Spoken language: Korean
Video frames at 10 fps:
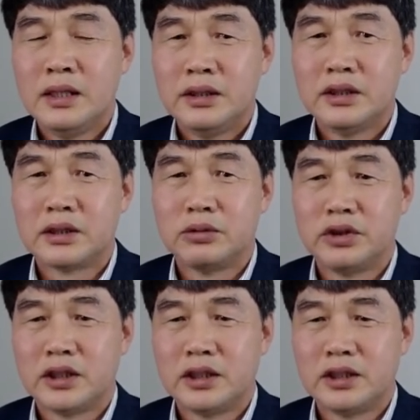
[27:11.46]
여러분
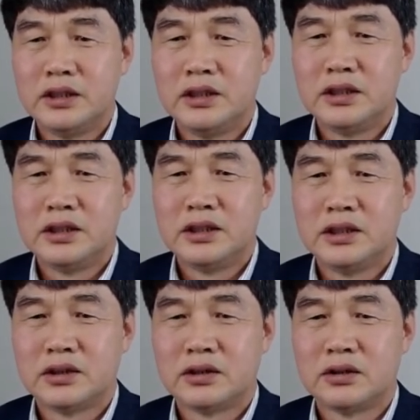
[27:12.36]
어, 이
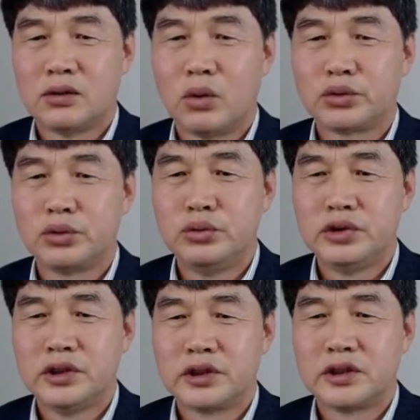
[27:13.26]
어,
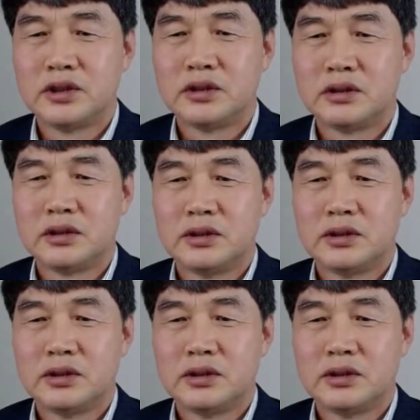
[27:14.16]
오순절은